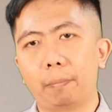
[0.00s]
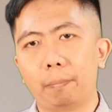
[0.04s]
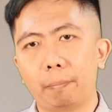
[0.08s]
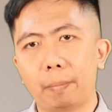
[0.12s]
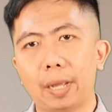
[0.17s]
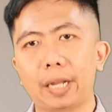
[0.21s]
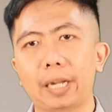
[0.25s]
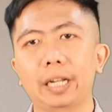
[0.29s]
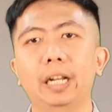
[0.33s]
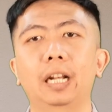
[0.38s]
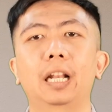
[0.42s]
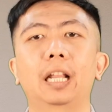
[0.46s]

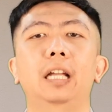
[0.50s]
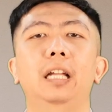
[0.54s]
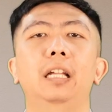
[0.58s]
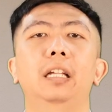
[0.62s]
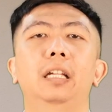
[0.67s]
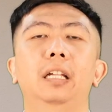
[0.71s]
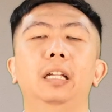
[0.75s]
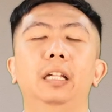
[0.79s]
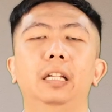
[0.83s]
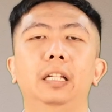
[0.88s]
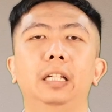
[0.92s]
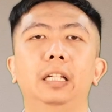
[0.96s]
Marilah
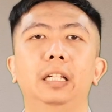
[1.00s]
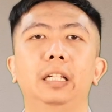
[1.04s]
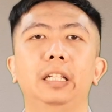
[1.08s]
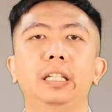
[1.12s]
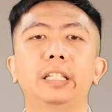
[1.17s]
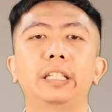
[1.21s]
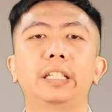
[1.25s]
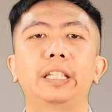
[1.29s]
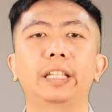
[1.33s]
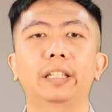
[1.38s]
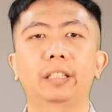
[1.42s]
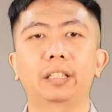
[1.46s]

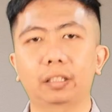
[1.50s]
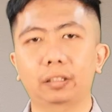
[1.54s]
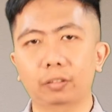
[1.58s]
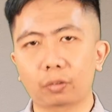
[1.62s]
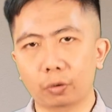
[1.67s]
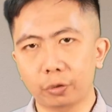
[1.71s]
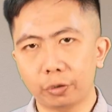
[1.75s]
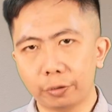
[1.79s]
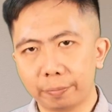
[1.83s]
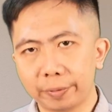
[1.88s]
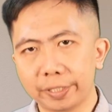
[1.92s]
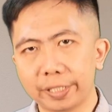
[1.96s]
kita
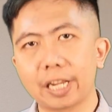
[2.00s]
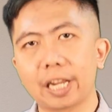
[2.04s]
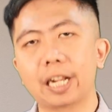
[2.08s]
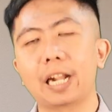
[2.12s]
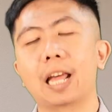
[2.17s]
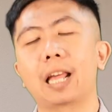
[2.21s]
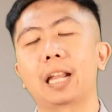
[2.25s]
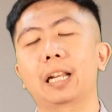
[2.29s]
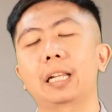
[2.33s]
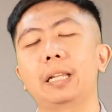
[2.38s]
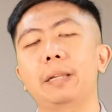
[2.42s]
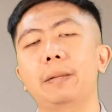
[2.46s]
terus
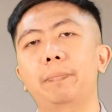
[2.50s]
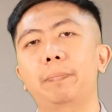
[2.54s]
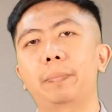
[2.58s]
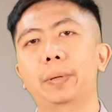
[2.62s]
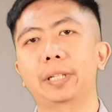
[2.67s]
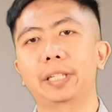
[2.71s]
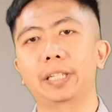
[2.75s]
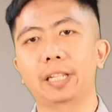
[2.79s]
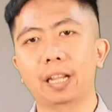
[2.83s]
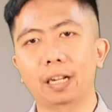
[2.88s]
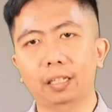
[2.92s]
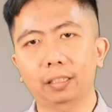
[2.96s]
menyadari
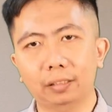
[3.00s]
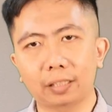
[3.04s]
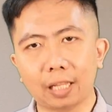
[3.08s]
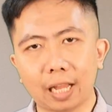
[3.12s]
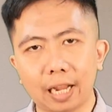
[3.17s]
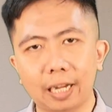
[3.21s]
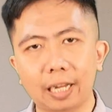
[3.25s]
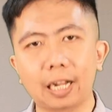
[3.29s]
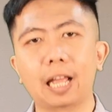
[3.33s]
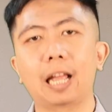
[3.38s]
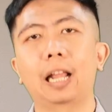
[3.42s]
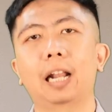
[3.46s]

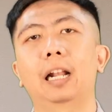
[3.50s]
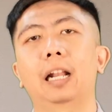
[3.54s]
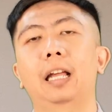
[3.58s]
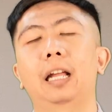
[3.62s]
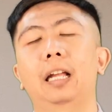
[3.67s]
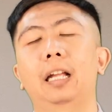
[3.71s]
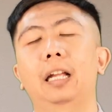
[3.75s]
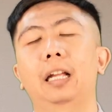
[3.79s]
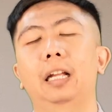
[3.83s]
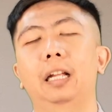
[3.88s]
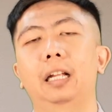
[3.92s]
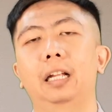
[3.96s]
penyertaan
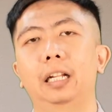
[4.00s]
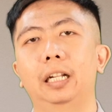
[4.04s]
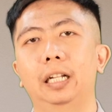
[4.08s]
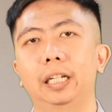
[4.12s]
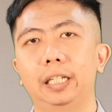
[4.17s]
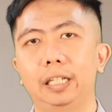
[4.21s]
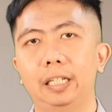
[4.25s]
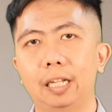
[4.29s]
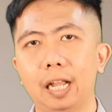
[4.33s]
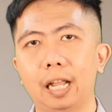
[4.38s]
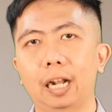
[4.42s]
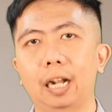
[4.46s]
Allah
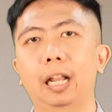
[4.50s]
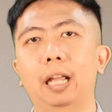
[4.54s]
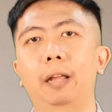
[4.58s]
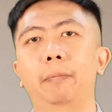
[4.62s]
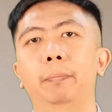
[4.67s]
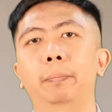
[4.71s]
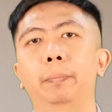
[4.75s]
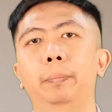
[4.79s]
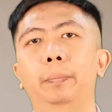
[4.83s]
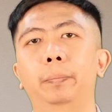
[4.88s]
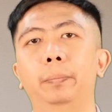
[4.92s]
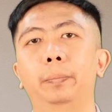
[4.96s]

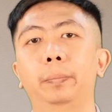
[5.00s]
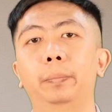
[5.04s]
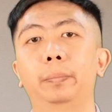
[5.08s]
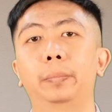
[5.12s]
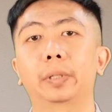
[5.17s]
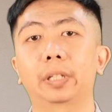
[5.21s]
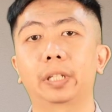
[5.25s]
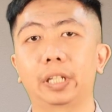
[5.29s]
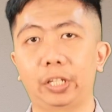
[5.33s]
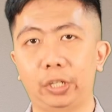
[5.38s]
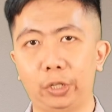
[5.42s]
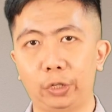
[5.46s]
dalam
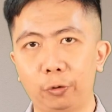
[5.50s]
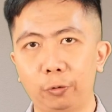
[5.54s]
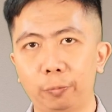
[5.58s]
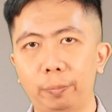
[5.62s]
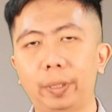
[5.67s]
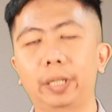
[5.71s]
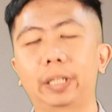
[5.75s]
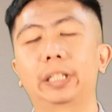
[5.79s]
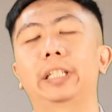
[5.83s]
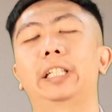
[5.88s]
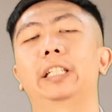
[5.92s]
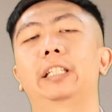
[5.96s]

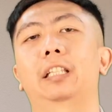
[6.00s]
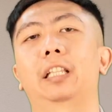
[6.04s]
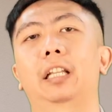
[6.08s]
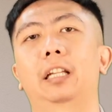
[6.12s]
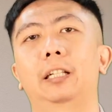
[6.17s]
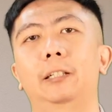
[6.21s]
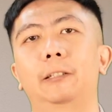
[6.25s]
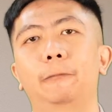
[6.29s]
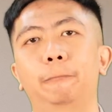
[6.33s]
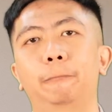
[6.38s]
kehidupan kita.